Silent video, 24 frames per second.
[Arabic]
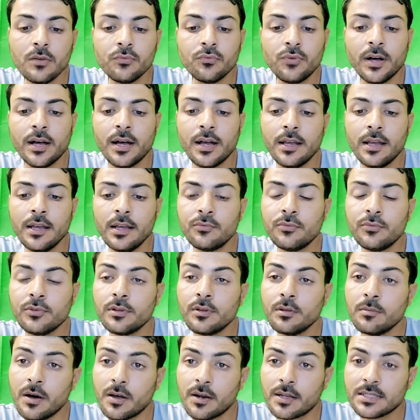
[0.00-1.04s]

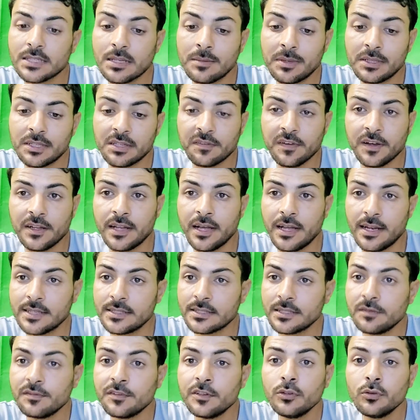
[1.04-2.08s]
فالمهارات زي ما اتفقنا
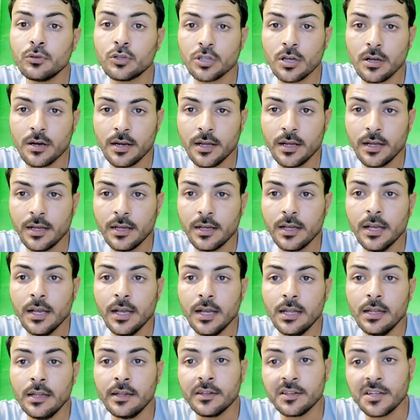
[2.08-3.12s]
هنزل فيديو شرح
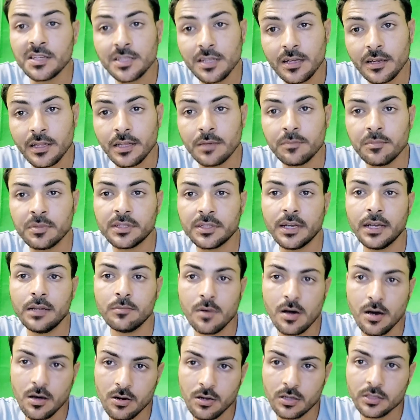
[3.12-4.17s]
للنظري بتاع
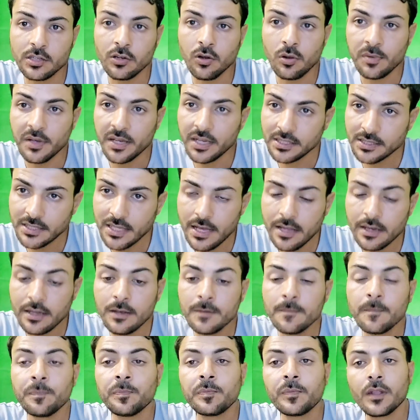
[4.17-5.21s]
المهارات اللي هو بيجي
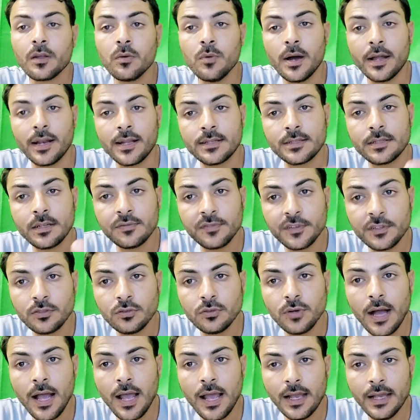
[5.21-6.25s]
اختياري وهنزل
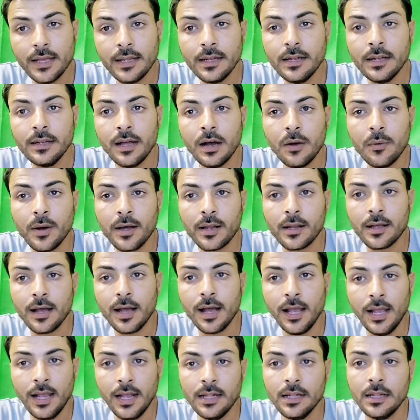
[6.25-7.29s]
فيديو هحل او
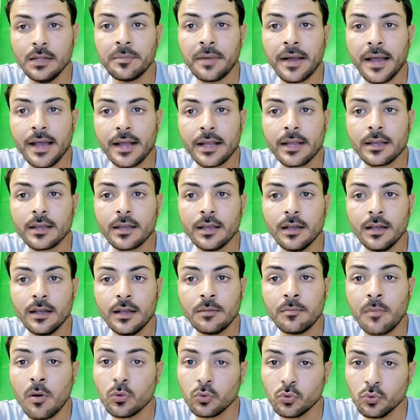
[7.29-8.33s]
هحل معاك
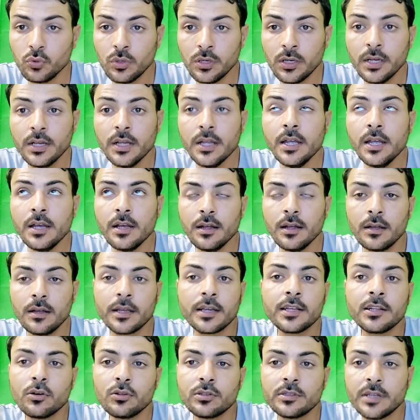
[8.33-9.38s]
آه، موضوع
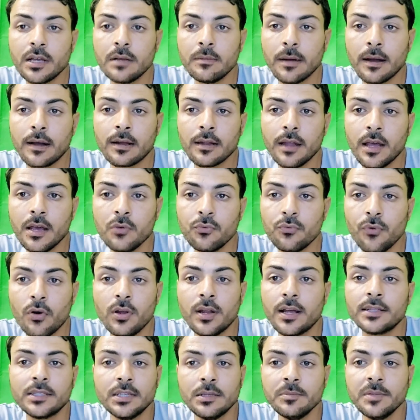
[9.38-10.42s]
كده قدامك لايف
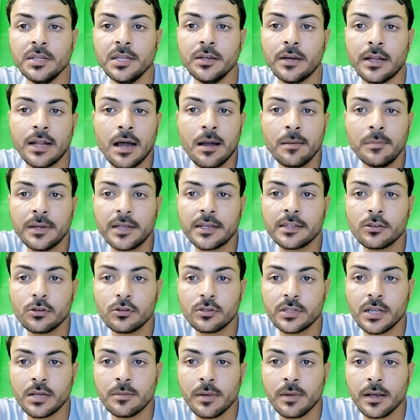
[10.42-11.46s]
اقول لك تعمل ايه انا هعمل كده
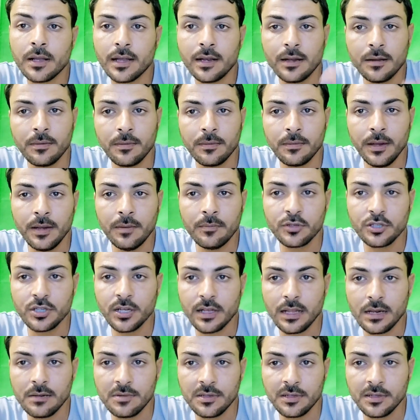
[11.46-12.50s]
قدامك انا ما بحبش
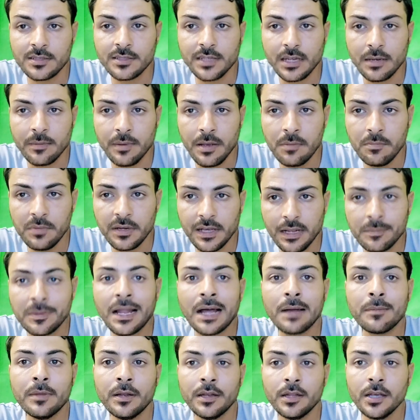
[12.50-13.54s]
الكلام النظري بحب الكلام
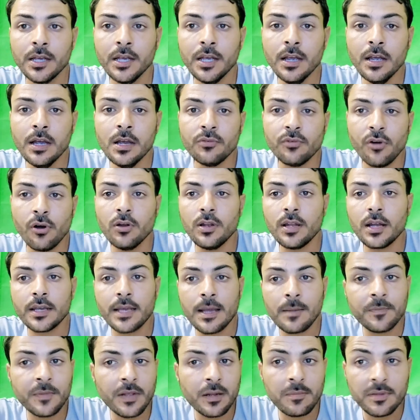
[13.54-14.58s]
العملي فاقول لك
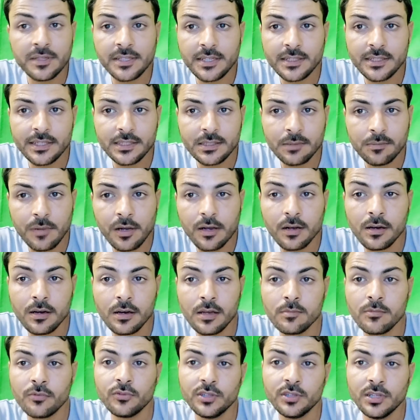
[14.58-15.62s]
يا ابني لما تيجي تكتب
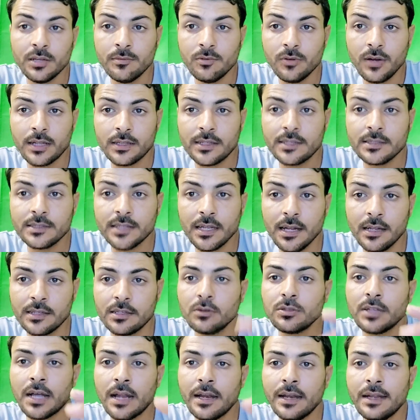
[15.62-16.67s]
مقال المفروض تعمل 1 2 3
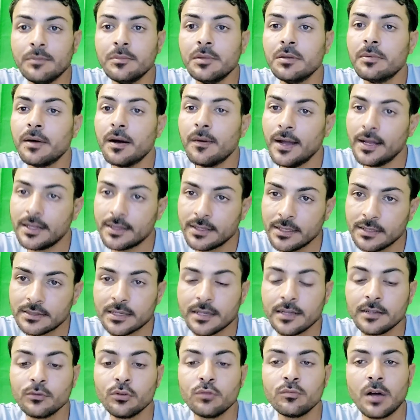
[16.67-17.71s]
تعال نعمل بقى 1 2
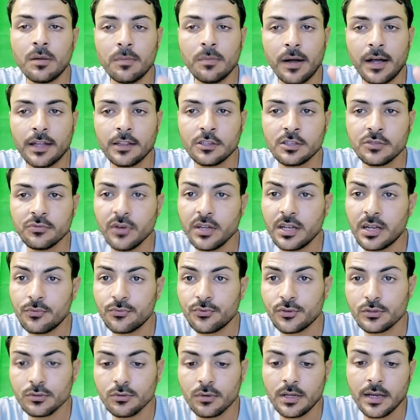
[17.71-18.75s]
3 دول مع بعض نشوف
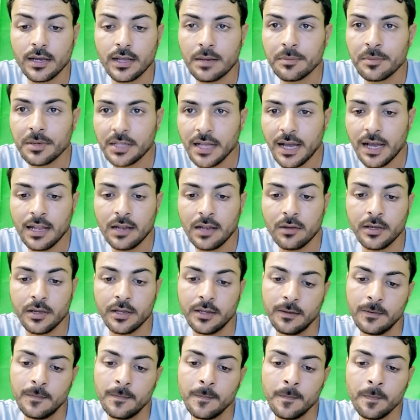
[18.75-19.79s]
هننفذه ولا كلام كده
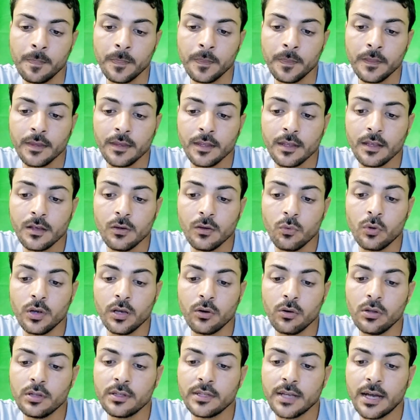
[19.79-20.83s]
حلواني
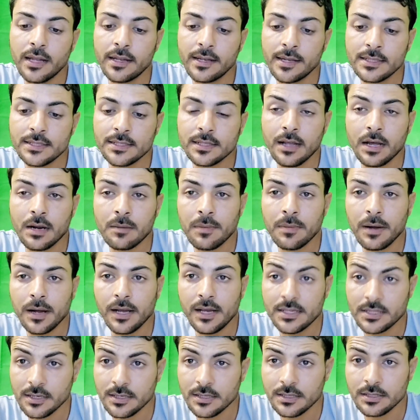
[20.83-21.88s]
وقلنا هننزل اربع
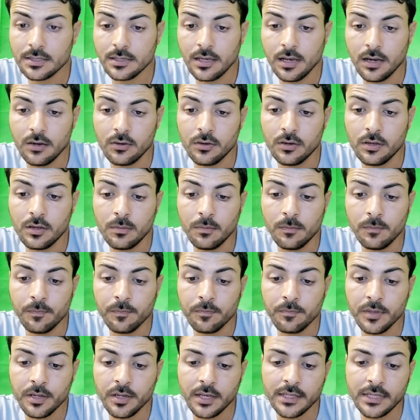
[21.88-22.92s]
حصص او آه،
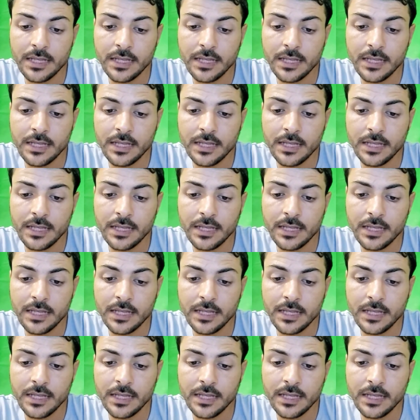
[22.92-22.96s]
من